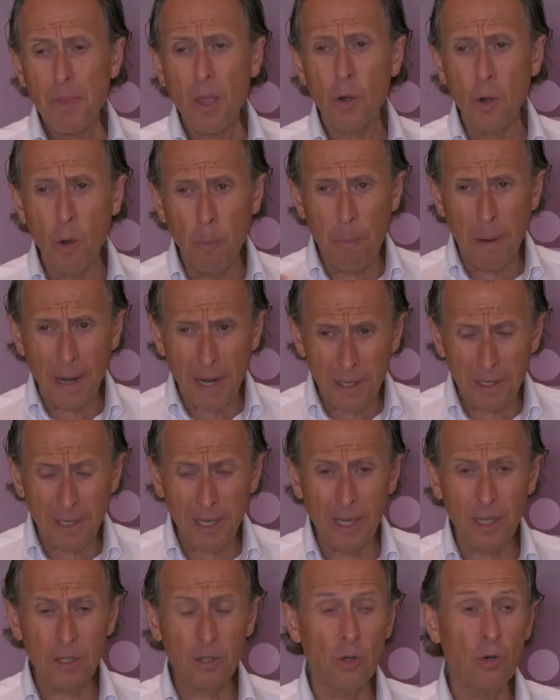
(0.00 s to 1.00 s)
Nos parece
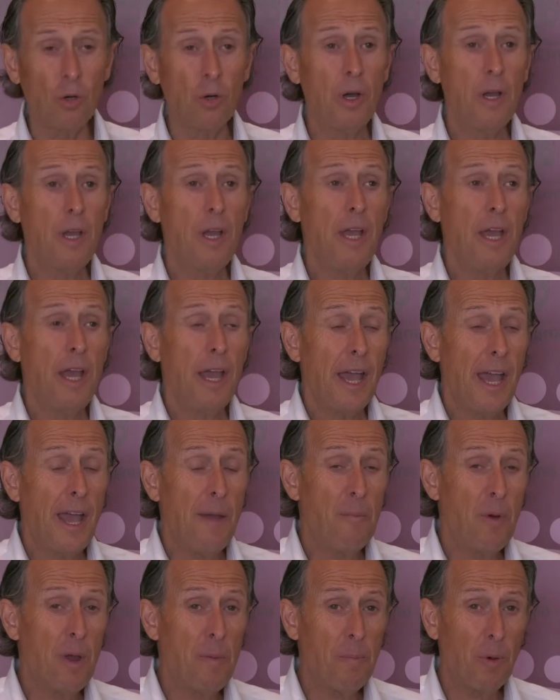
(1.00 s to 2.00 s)
que eso
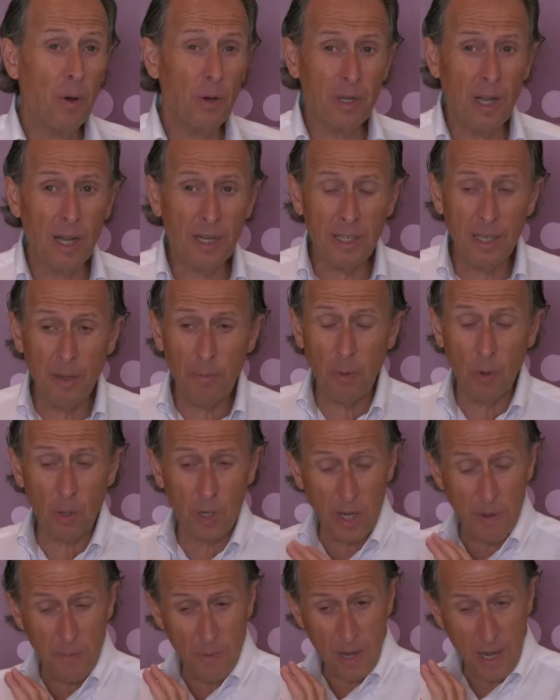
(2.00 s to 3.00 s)
es muy importante
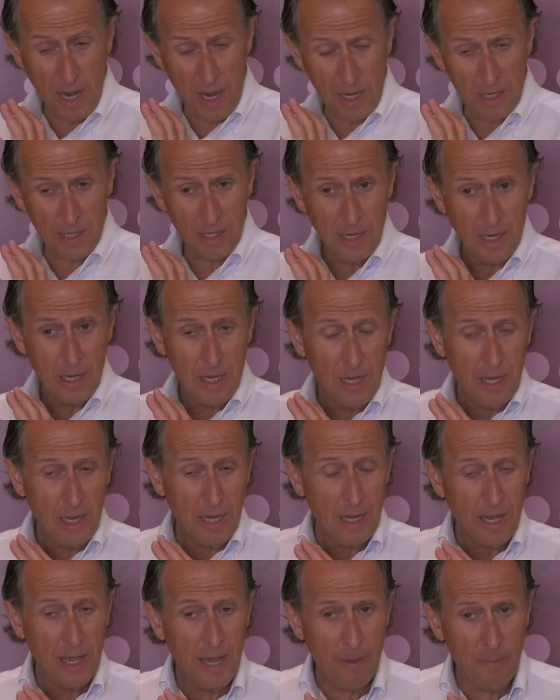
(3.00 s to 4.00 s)
porque es,
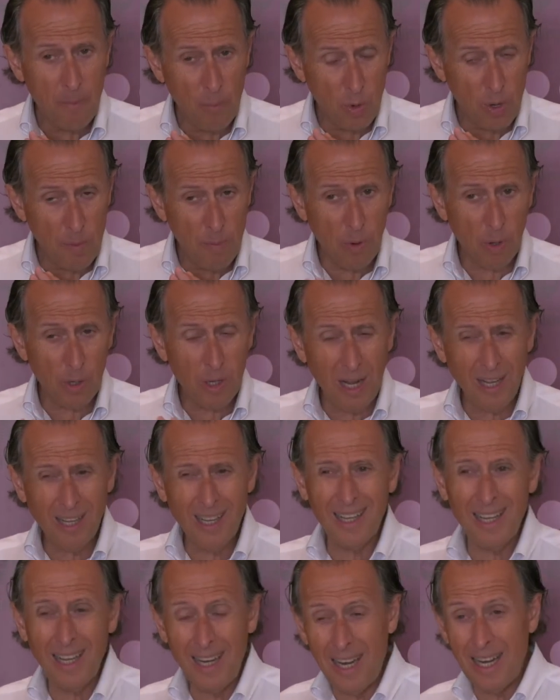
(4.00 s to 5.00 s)
muy
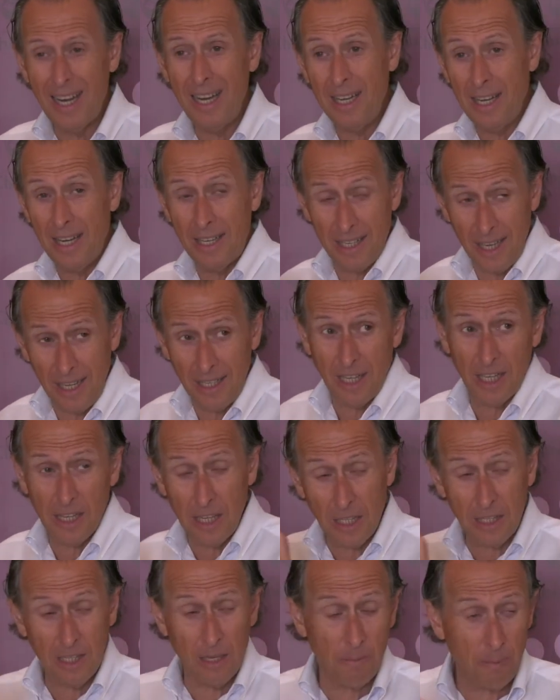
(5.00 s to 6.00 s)
importante tener en distintas
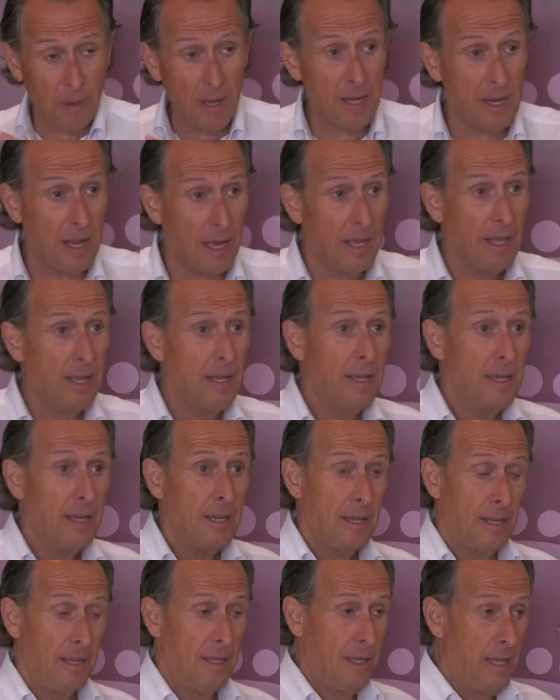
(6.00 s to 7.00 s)
disciplinas
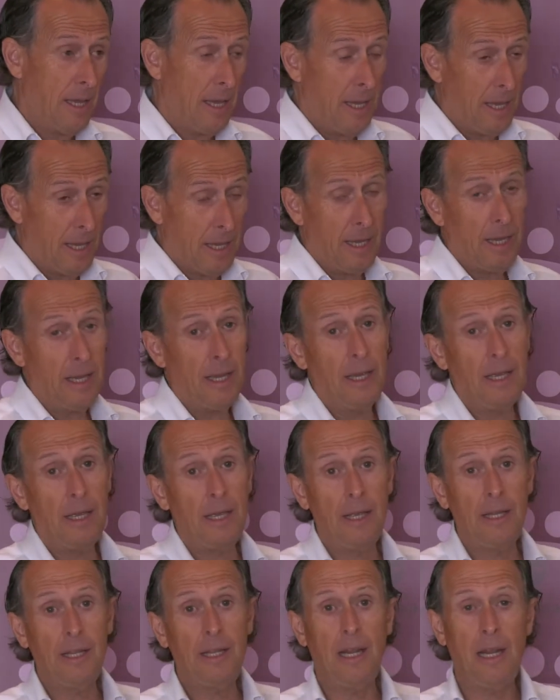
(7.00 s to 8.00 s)

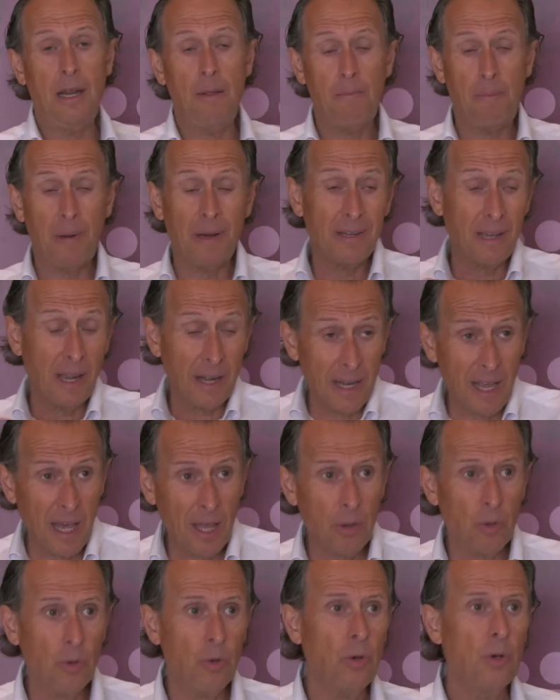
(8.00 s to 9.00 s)
del
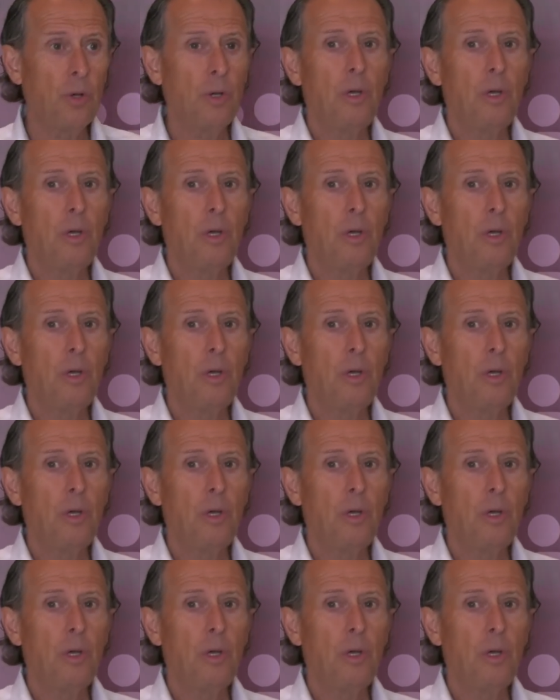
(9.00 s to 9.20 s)
empresariado